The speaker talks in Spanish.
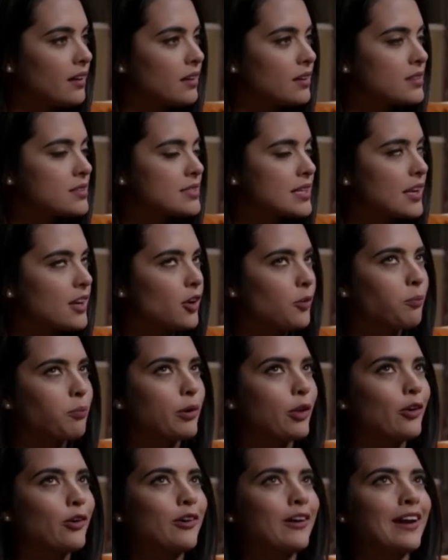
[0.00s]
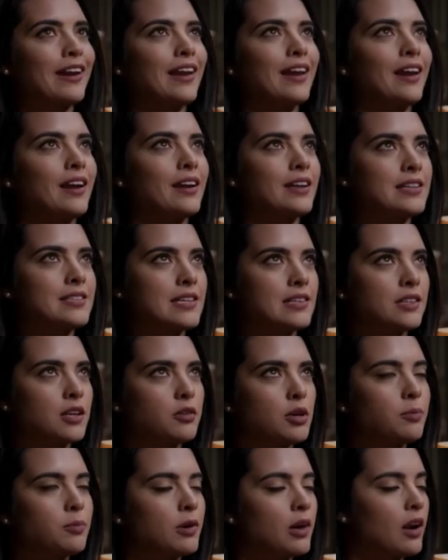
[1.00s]
Es que no puedo creer que se
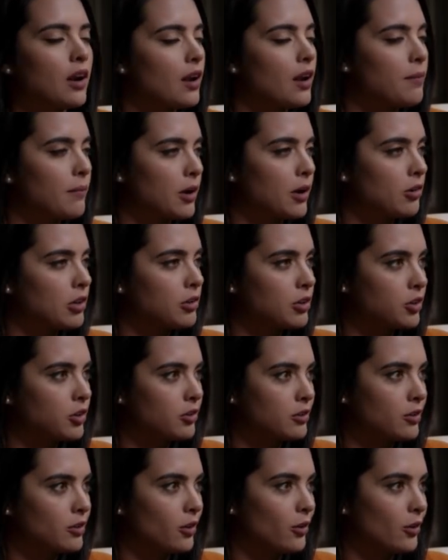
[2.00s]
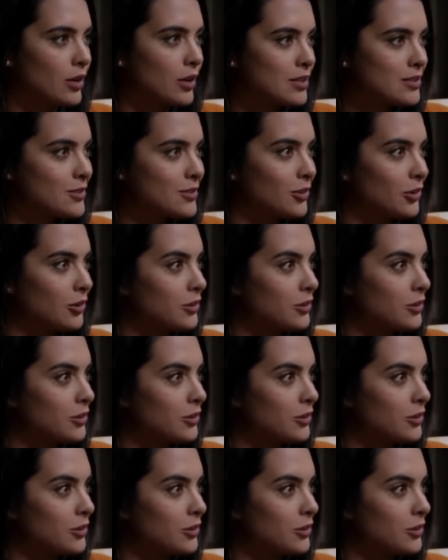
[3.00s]
atrevió a ponerle la mano al dueño de todo esto.